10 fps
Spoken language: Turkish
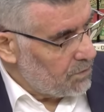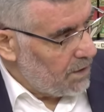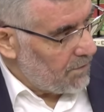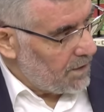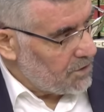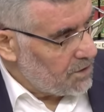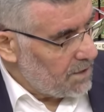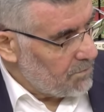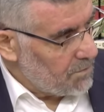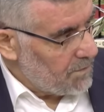
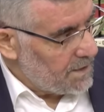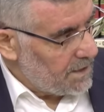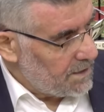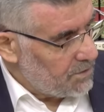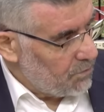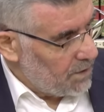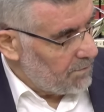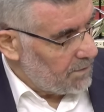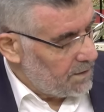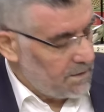davranışlarımız meselesi
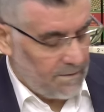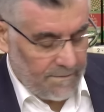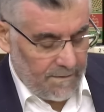olabilir.